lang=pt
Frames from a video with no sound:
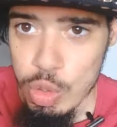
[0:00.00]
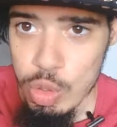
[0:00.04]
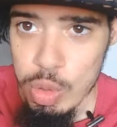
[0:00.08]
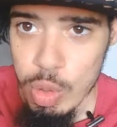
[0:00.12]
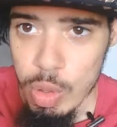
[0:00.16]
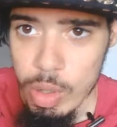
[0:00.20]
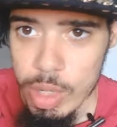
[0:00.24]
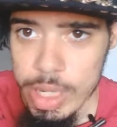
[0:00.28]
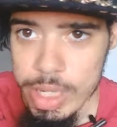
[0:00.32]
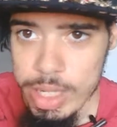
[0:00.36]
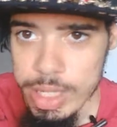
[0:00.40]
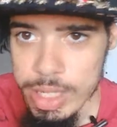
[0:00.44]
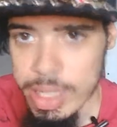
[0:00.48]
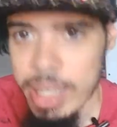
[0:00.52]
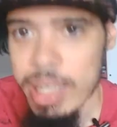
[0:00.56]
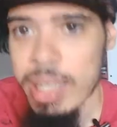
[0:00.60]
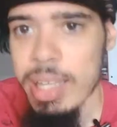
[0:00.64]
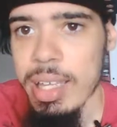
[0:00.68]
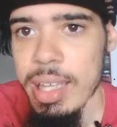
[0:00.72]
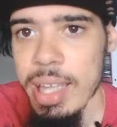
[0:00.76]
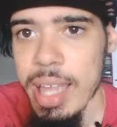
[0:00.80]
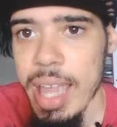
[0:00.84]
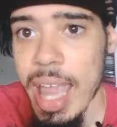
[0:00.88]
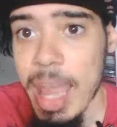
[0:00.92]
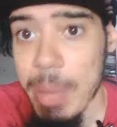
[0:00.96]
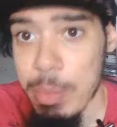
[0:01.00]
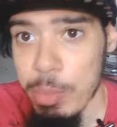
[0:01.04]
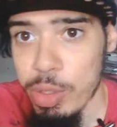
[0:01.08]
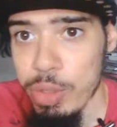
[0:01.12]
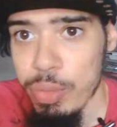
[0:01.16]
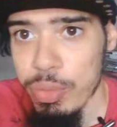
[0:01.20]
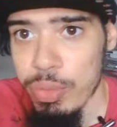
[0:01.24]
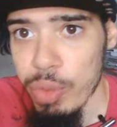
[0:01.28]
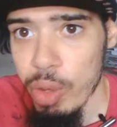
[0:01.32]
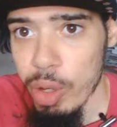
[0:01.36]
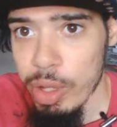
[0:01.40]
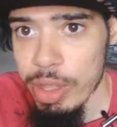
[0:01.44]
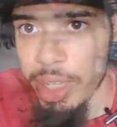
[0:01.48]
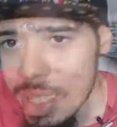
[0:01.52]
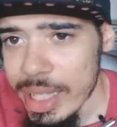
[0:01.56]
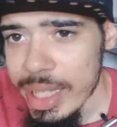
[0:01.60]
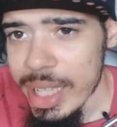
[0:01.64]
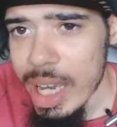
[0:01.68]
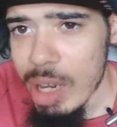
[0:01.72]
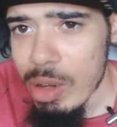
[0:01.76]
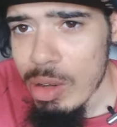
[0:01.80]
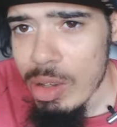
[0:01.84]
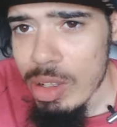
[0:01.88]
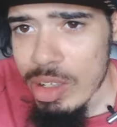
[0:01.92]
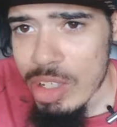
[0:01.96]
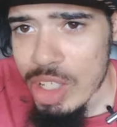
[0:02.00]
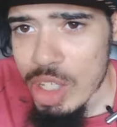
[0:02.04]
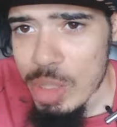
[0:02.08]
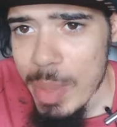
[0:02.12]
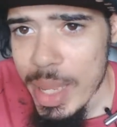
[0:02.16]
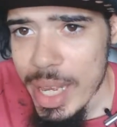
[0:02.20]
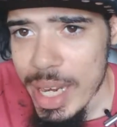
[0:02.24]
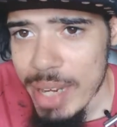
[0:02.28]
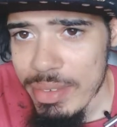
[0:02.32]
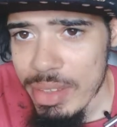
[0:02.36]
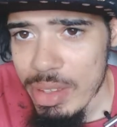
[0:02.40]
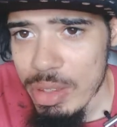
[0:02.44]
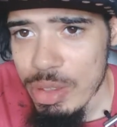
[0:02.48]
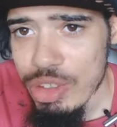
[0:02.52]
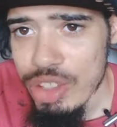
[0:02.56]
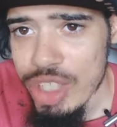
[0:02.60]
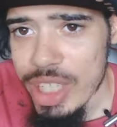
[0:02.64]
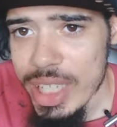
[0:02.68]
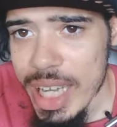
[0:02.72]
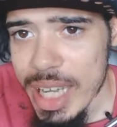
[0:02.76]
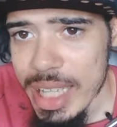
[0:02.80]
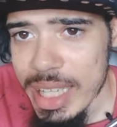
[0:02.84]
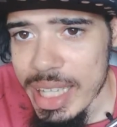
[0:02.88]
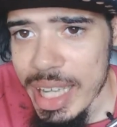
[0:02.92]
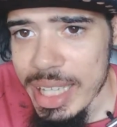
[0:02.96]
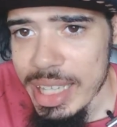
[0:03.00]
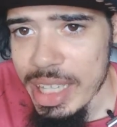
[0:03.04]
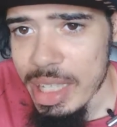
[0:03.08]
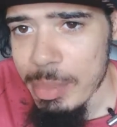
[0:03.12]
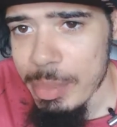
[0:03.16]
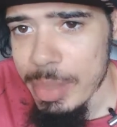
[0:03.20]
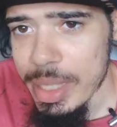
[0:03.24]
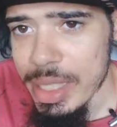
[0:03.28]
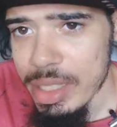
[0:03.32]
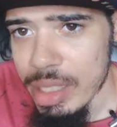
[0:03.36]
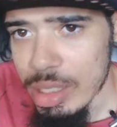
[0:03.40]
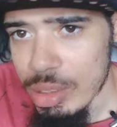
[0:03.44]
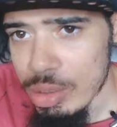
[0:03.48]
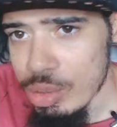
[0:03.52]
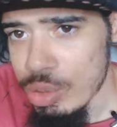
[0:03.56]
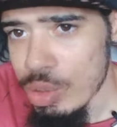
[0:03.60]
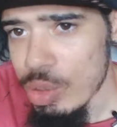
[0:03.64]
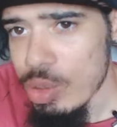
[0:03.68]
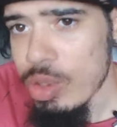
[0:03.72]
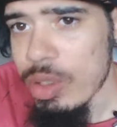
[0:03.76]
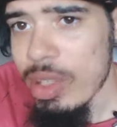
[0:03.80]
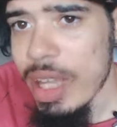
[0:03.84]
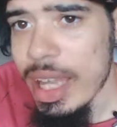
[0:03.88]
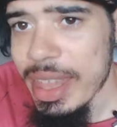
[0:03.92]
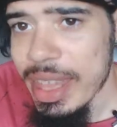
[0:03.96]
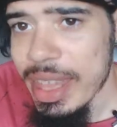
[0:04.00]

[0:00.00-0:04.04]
dois, é muito foda. Que é algo que eu esperava do Shikadai também ter o jutsu da